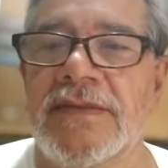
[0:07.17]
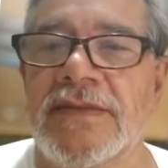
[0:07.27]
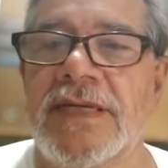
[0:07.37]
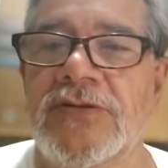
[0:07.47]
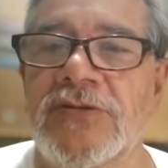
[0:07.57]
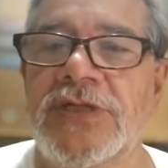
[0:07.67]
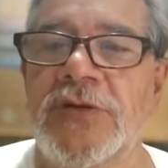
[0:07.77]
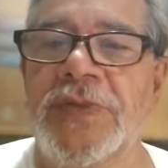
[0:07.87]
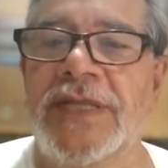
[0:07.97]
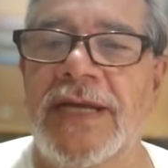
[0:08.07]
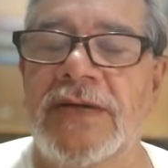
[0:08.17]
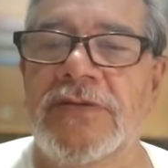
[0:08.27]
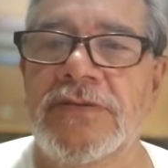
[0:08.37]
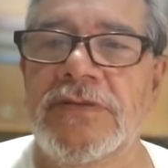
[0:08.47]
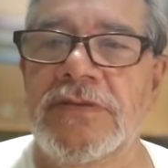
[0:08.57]
dando o seu
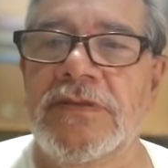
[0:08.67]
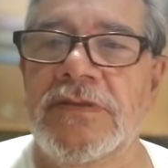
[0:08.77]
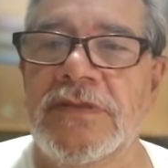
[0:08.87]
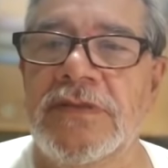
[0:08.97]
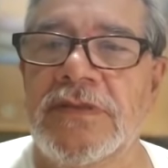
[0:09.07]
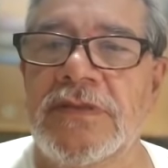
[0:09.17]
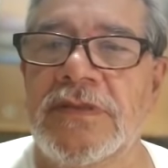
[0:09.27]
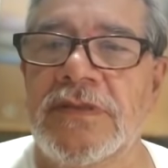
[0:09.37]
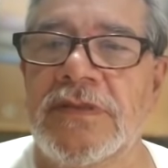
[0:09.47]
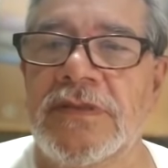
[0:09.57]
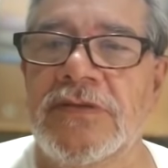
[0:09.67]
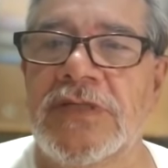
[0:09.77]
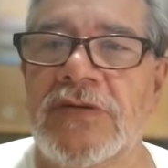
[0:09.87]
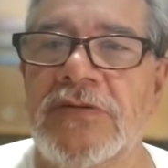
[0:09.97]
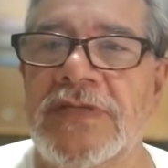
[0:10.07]
pitaco nos
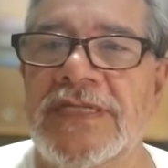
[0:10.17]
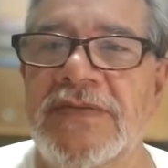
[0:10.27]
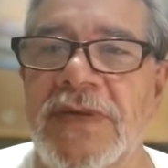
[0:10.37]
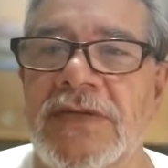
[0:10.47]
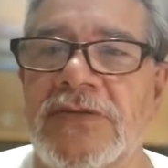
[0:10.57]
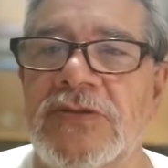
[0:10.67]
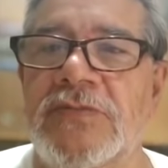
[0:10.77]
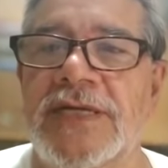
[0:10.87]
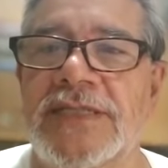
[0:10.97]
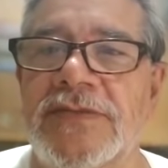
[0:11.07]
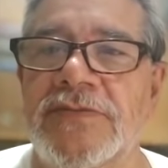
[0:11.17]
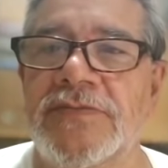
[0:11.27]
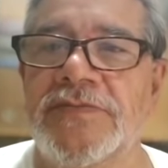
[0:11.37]
acontecimentos do Brasil.